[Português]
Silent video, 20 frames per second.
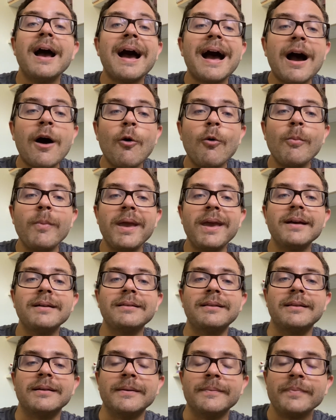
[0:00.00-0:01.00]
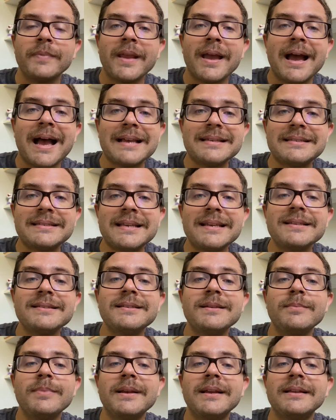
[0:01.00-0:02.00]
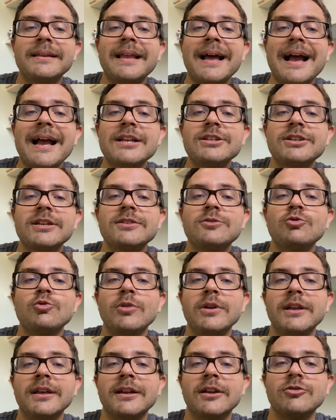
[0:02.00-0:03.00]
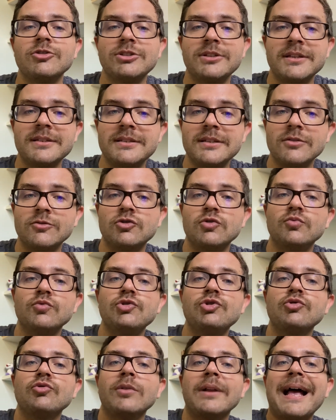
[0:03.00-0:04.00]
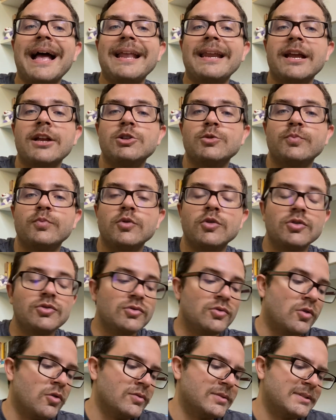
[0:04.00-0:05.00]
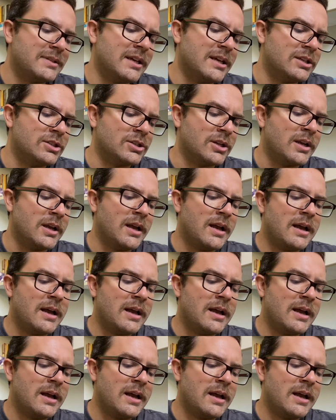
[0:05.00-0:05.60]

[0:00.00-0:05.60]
aumenta a sensibilidade à insulina nos tecidos muscular e adiposo, ou seja,